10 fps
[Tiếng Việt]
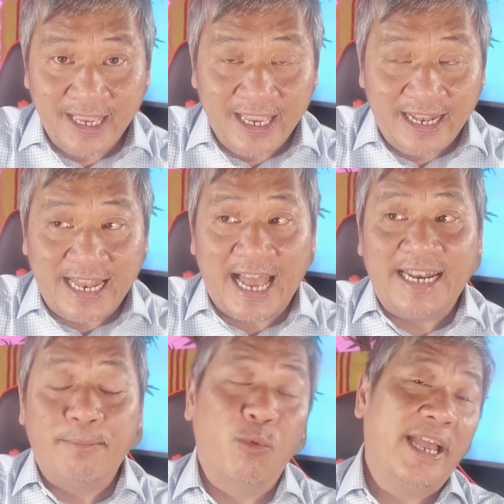là
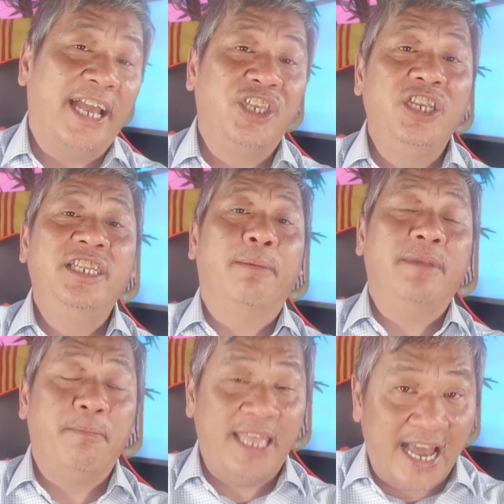năm
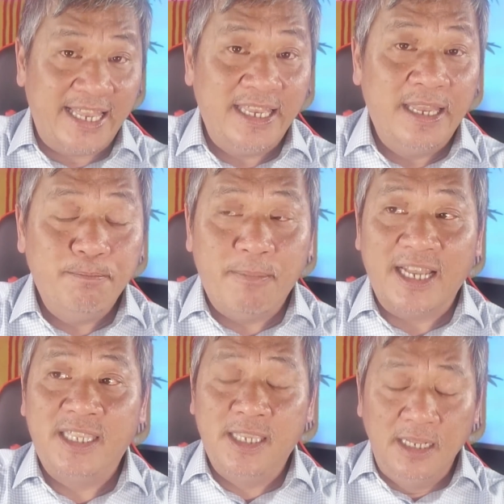1952 bà
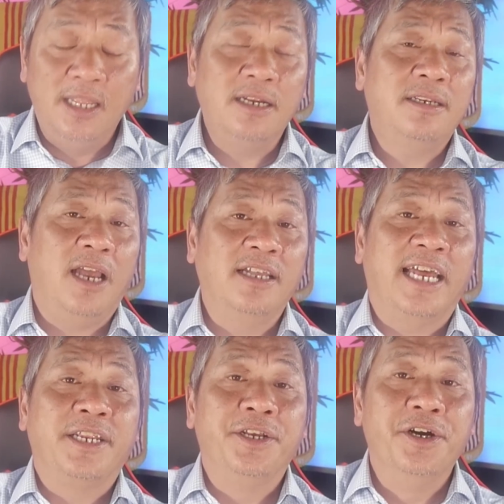chính thức trở
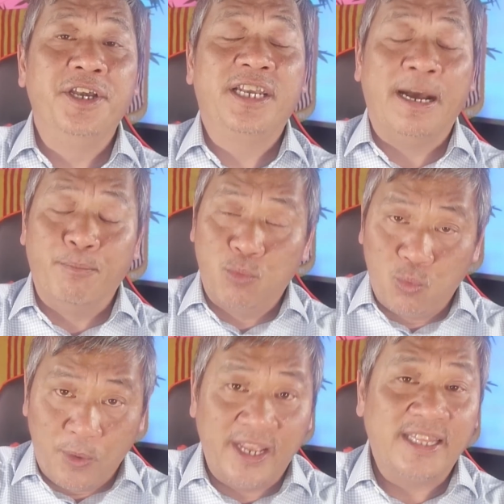thành người cầm
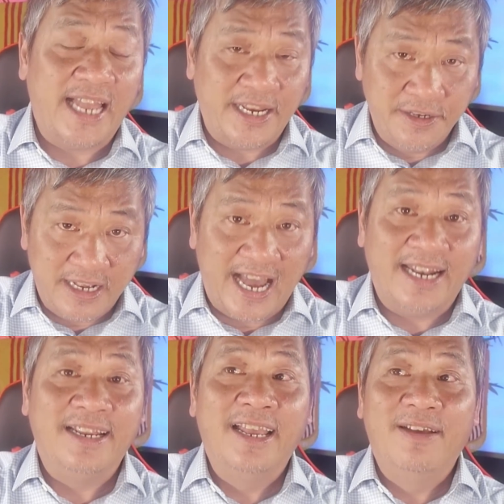quyền tại nước Anh
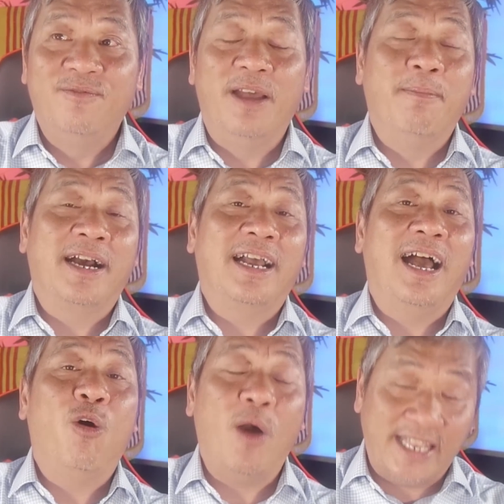về mặt
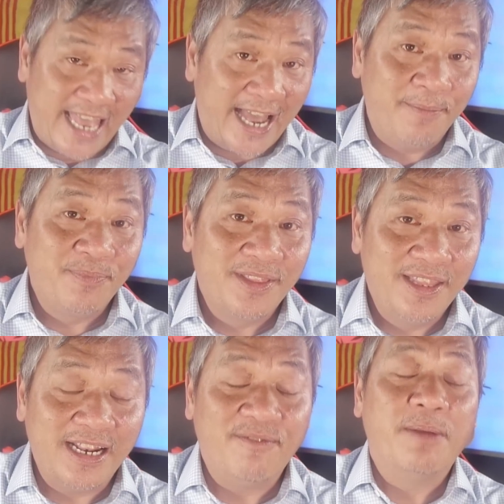uh, hoàng gia
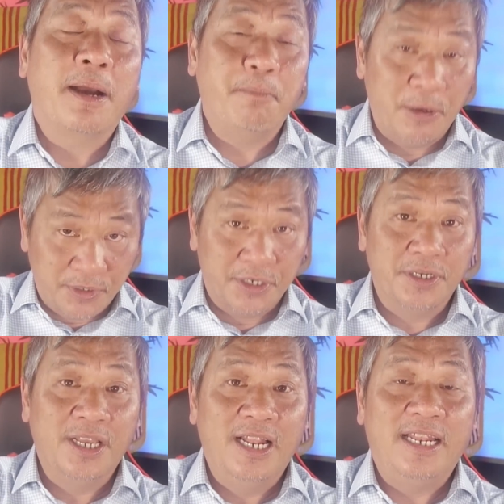tức là về mặt biểu tượng
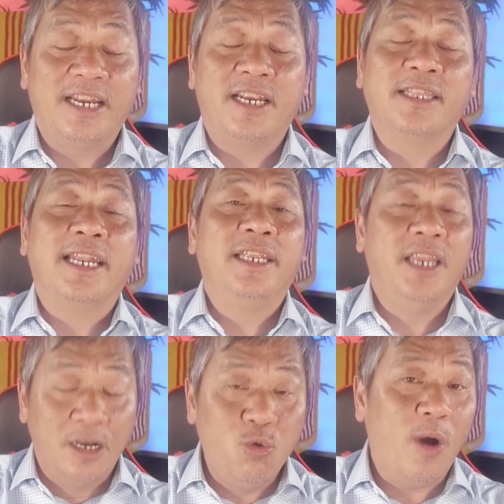là trở thành
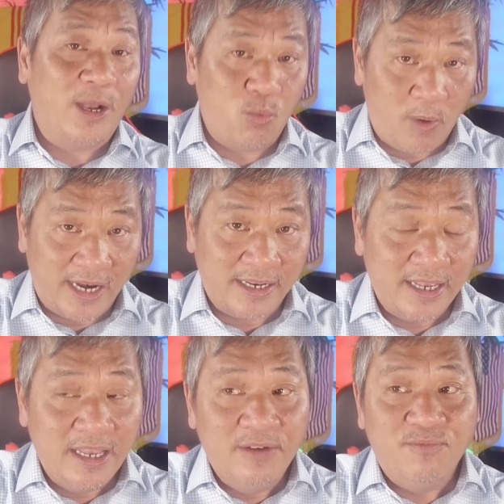nữ hoàng của Anh
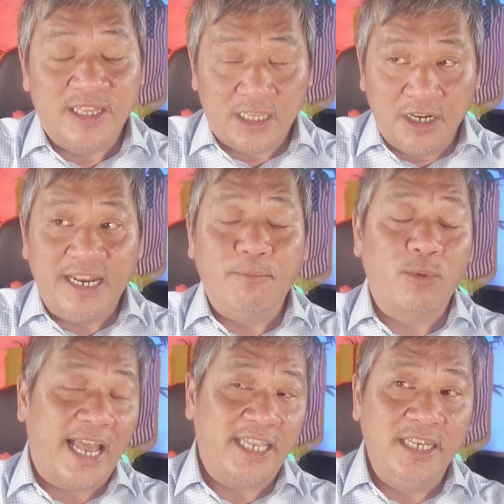và từ năm
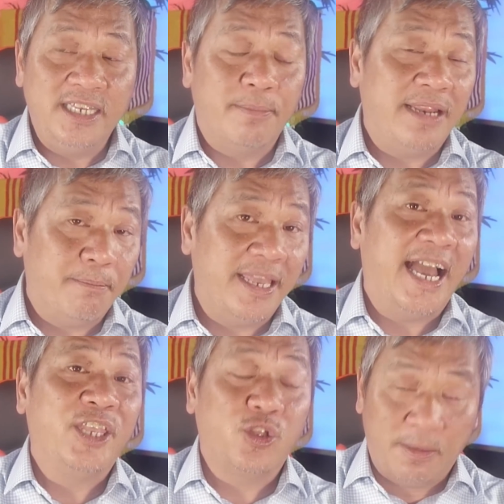
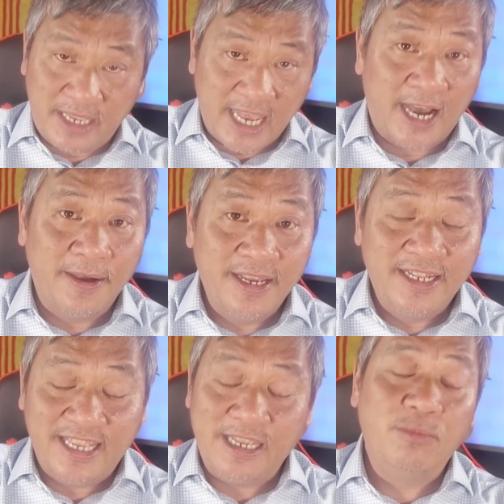1952 cho tới bây giờ
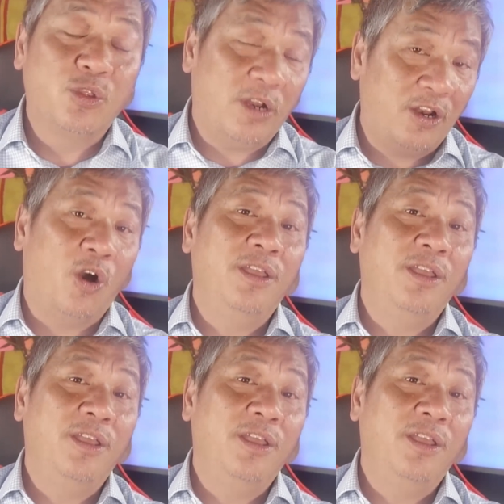thì giống như tôi đã nói